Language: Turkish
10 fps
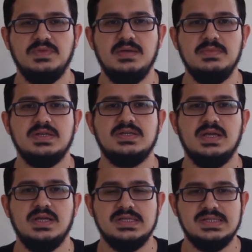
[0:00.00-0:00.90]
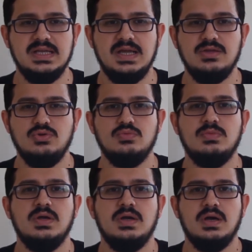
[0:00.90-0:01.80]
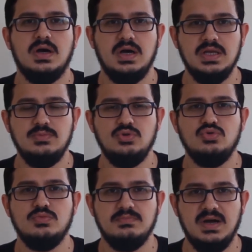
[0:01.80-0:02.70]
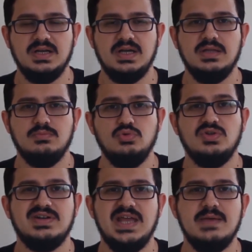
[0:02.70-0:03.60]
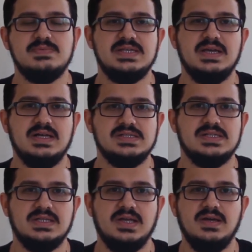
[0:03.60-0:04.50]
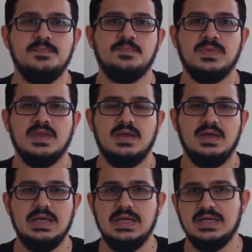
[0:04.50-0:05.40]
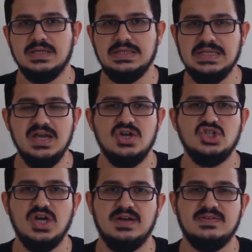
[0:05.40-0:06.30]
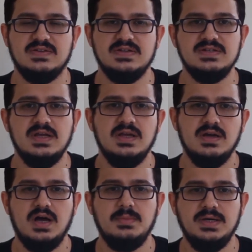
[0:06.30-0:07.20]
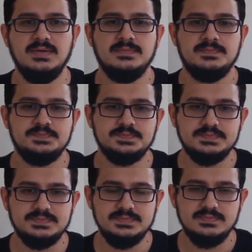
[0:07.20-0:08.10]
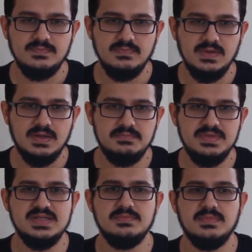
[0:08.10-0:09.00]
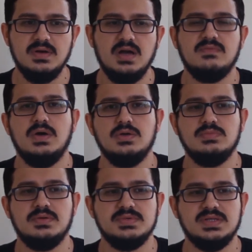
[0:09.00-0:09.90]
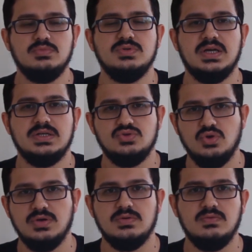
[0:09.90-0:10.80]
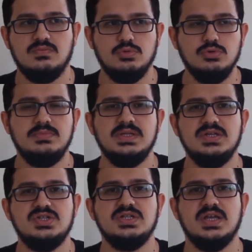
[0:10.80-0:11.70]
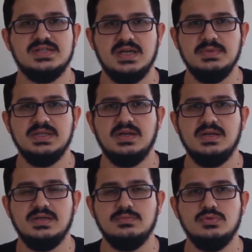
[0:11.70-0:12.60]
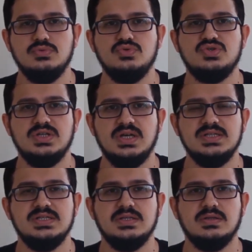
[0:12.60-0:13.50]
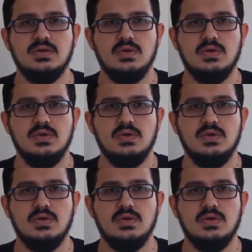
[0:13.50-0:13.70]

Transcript: demir, selenyum, alüminyum, mangan bunların hepsi aslında e, GH'ı artırır. Ama bizim akvaryumlarımızda bunlar çok bulunmadığı için, eser miktarlarda bulunduğu için asıl